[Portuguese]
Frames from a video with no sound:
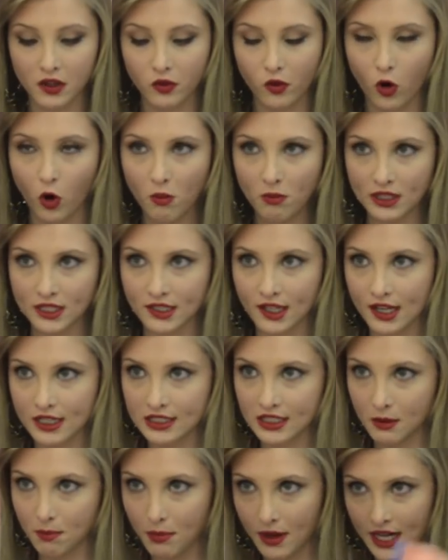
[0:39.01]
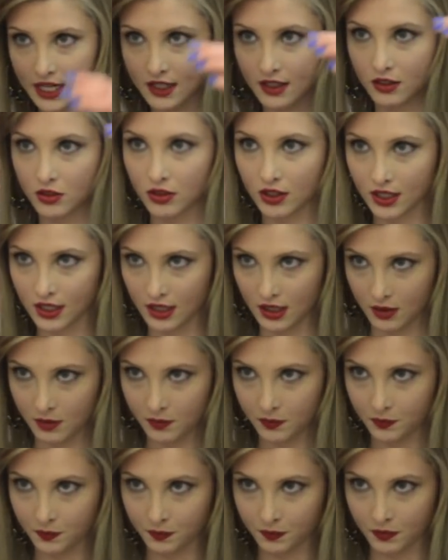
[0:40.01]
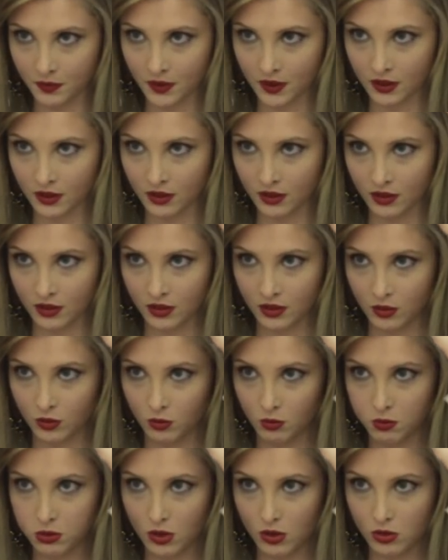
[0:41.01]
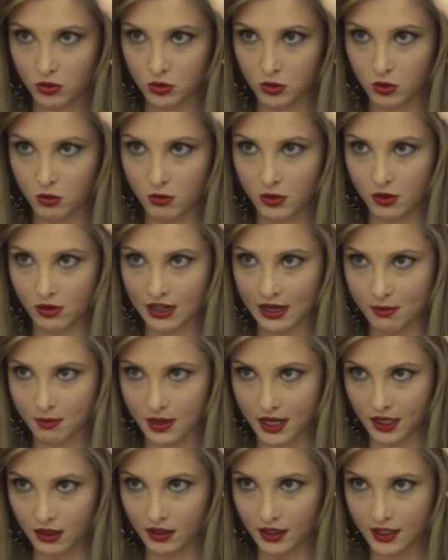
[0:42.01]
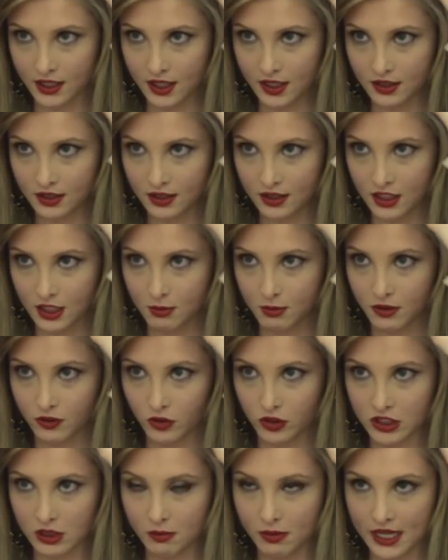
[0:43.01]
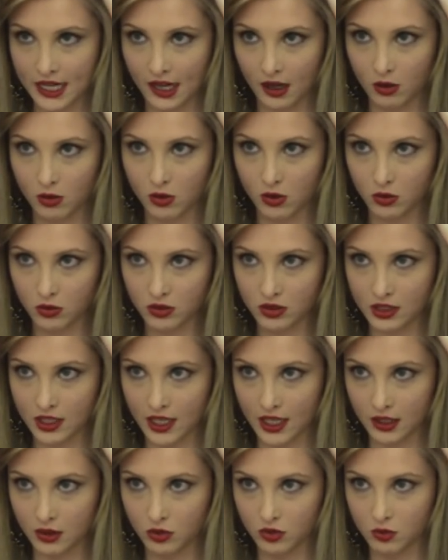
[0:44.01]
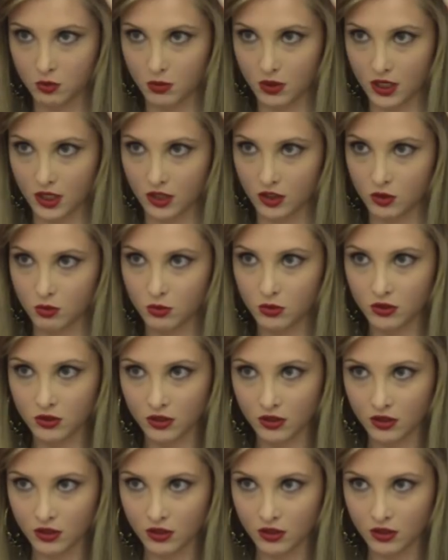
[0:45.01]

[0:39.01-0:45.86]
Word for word: eu vou começar separando aqui um pouco do meu cabelo aqui em cima. Vou separar com os dedos mesmo